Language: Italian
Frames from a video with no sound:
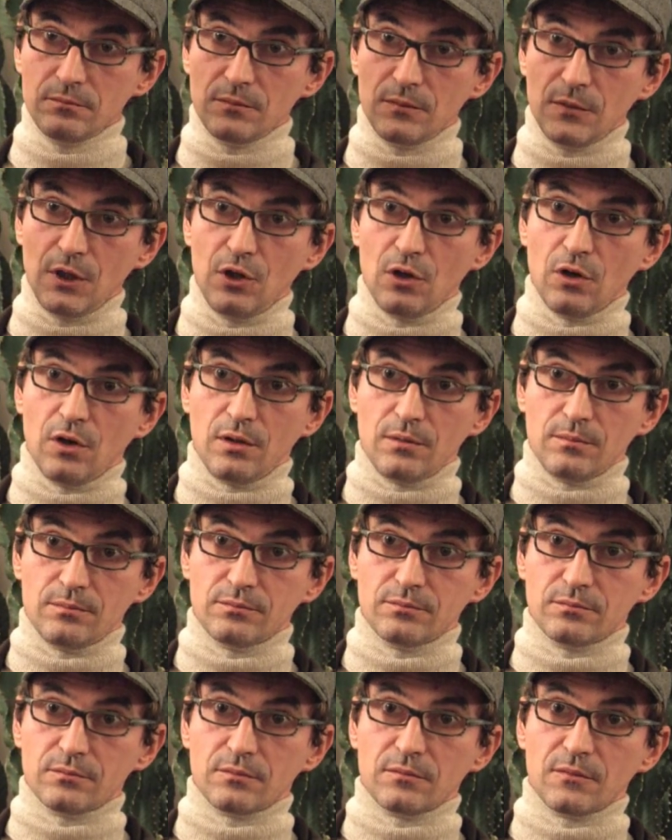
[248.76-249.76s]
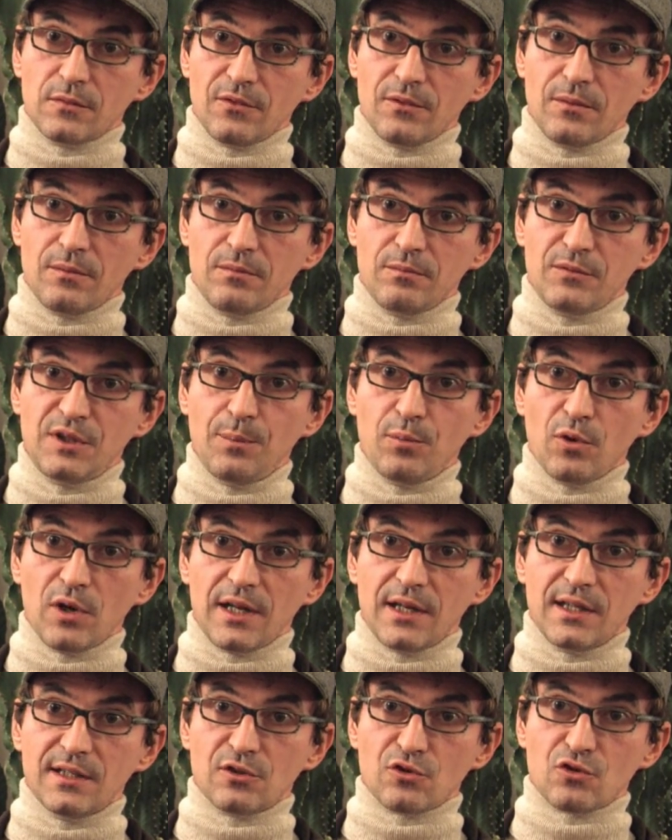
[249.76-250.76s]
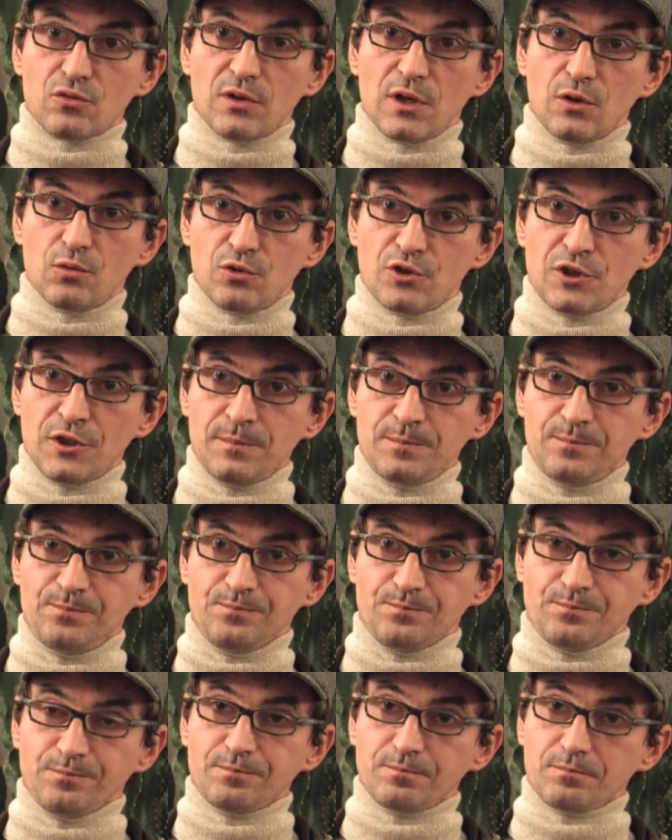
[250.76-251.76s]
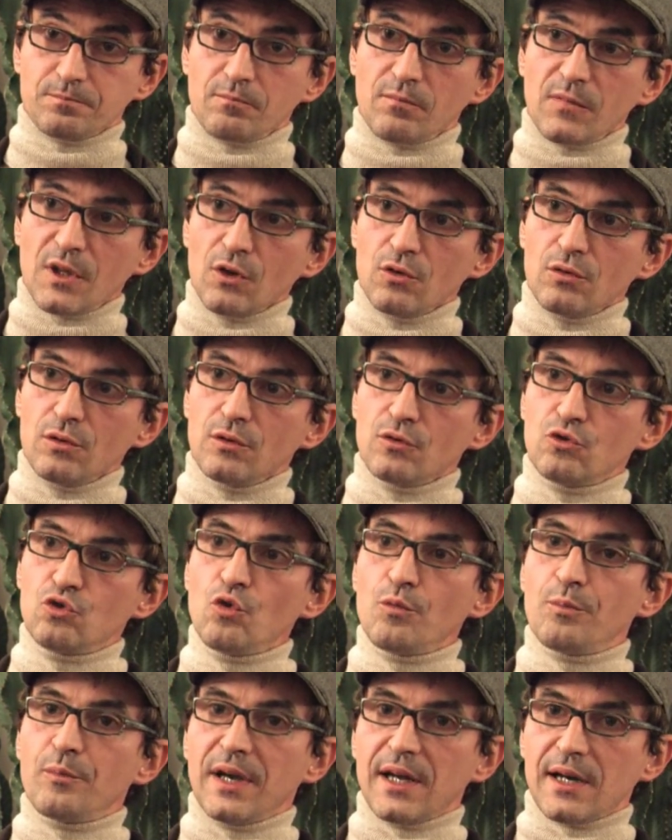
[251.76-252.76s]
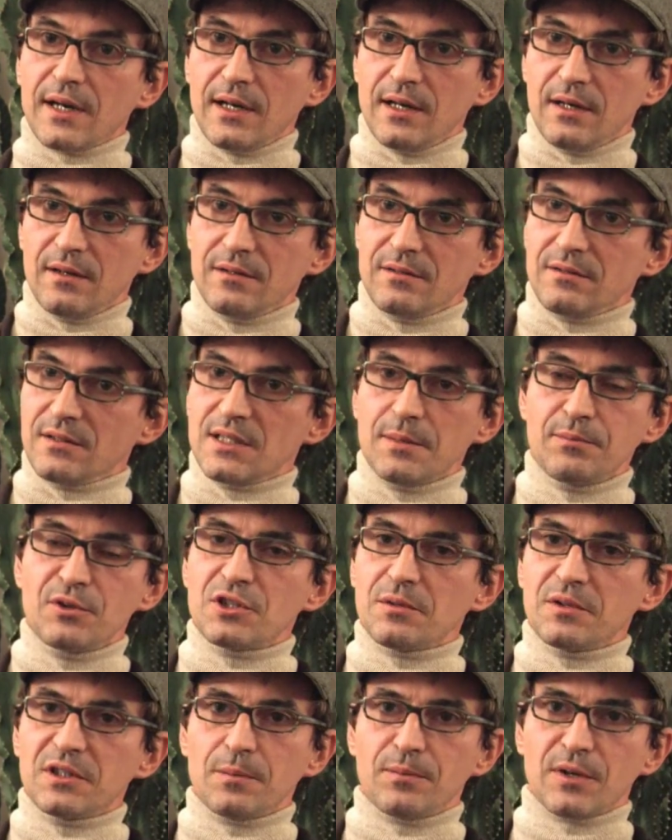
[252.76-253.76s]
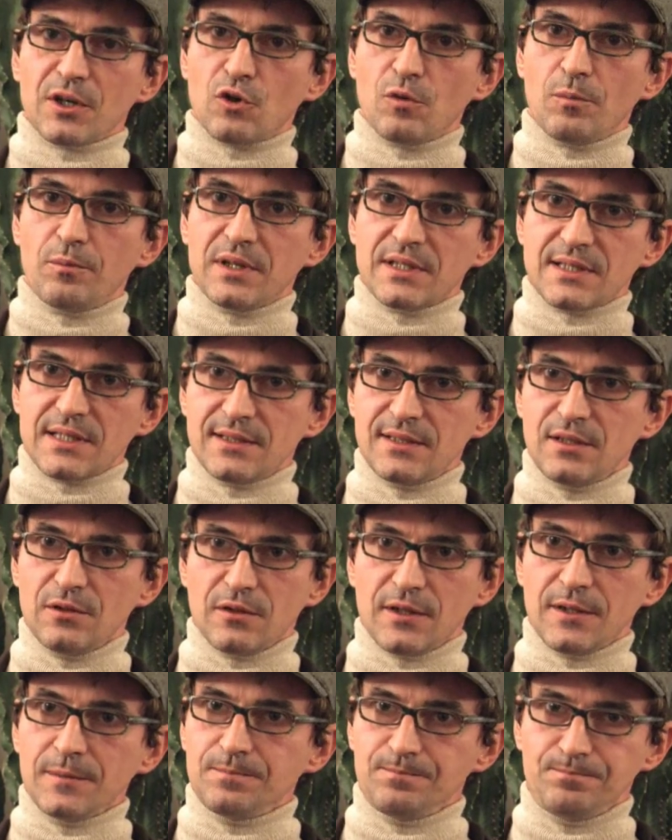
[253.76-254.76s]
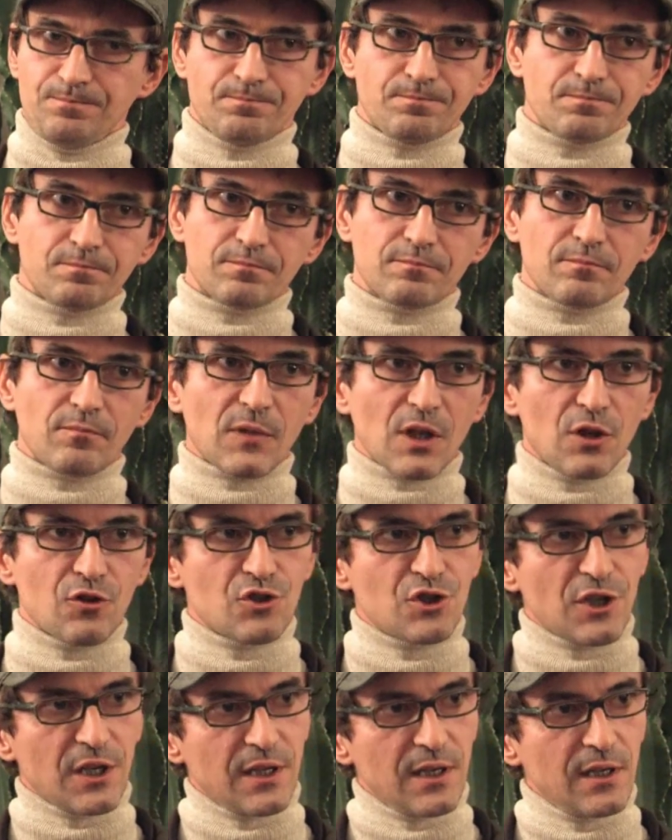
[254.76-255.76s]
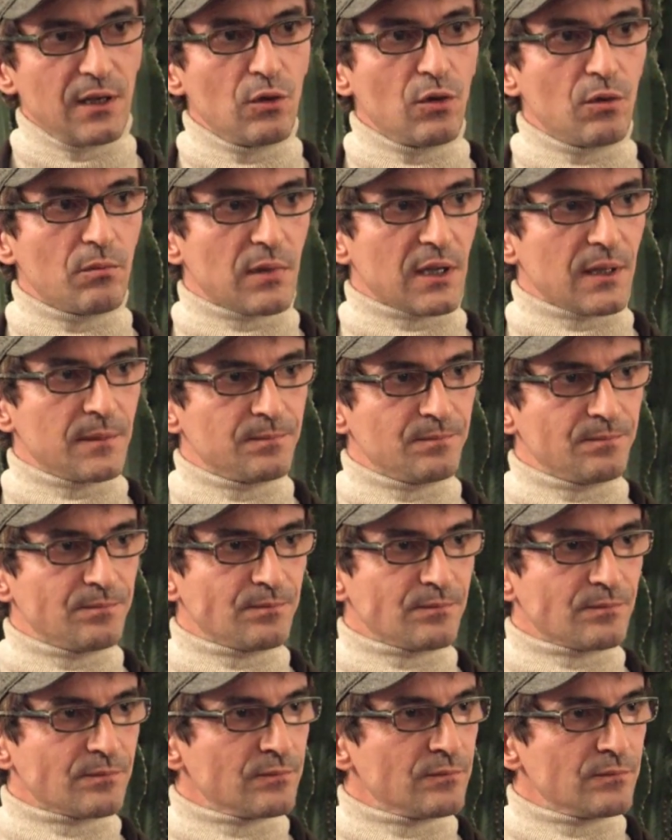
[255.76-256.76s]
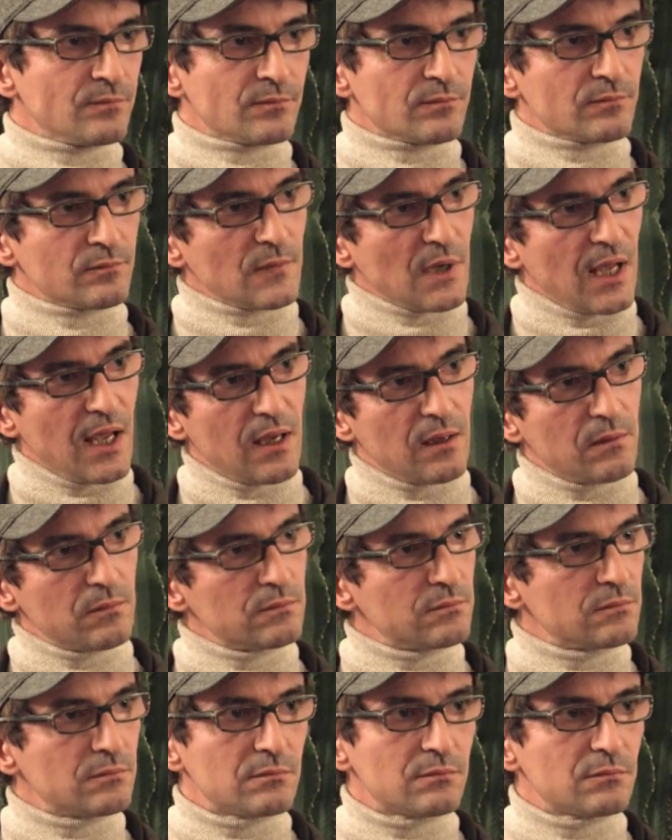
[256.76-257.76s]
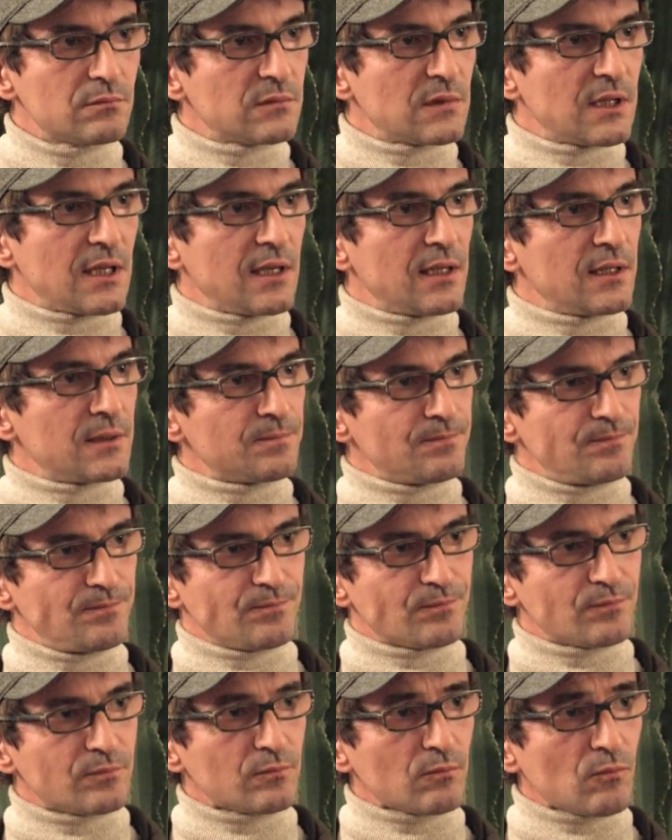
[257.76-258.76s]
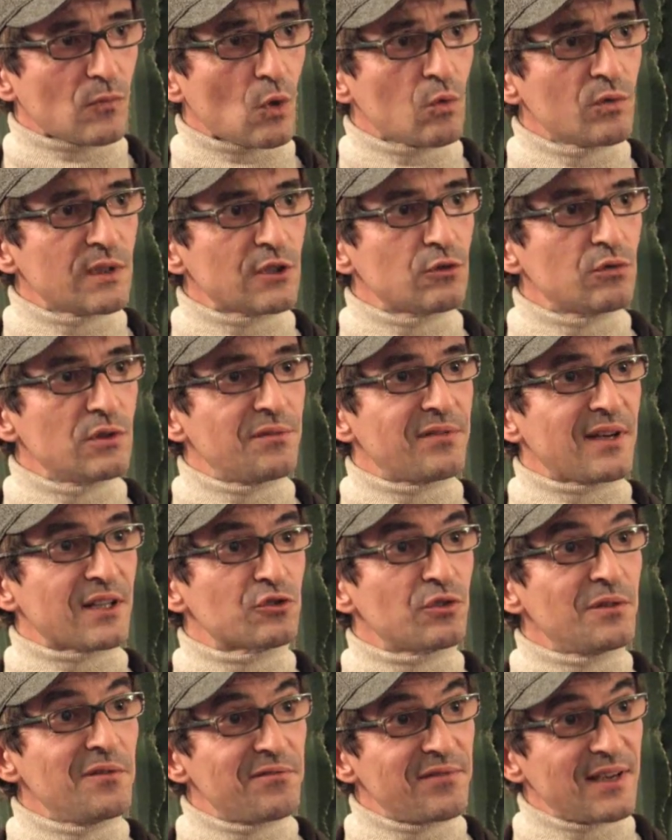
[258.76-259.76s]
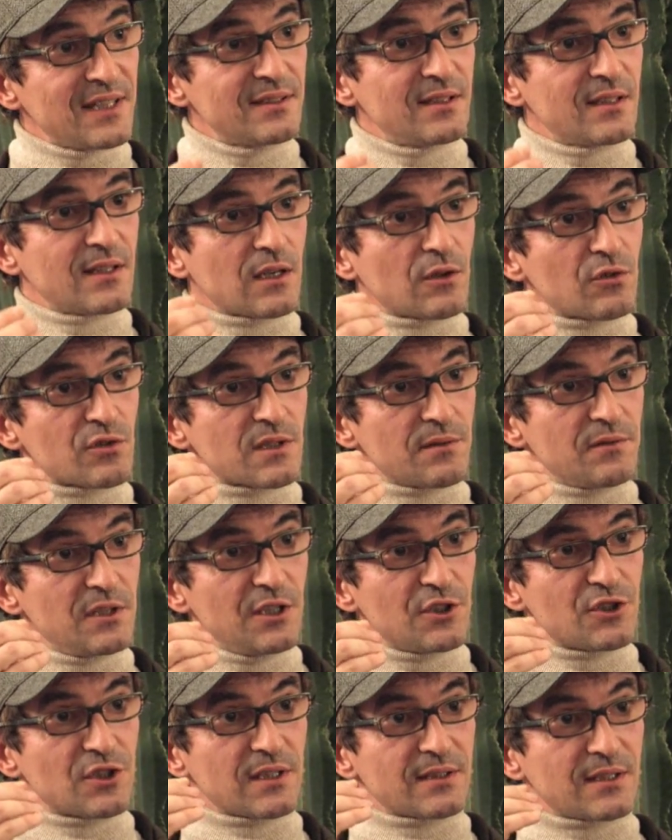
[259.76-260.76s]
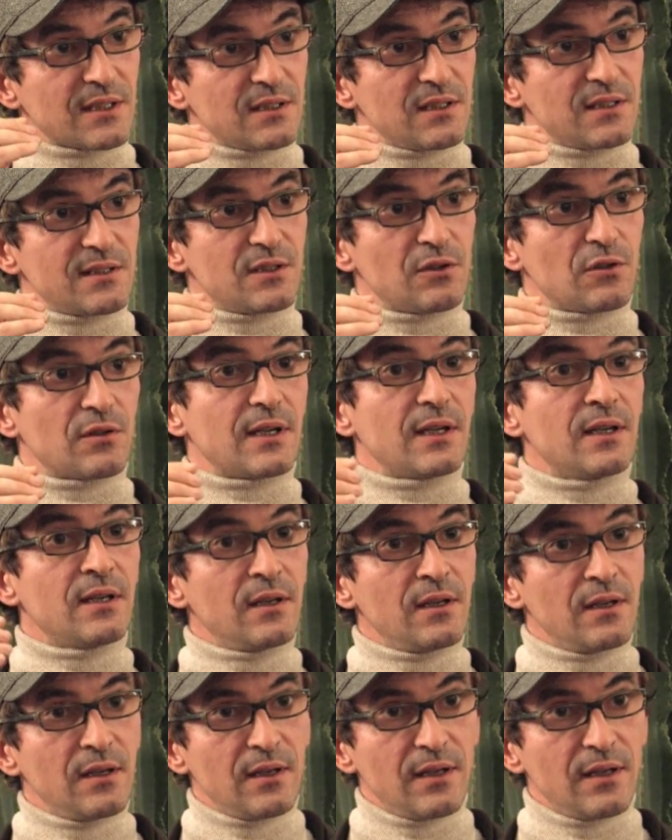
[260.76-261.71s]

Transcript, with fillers: Io ti polarizzo sulla luce, tu per, semplicemente per compensazione generi l'ombra. È una, un dato di fatto. Infatti che cosa vi dice la tradizione?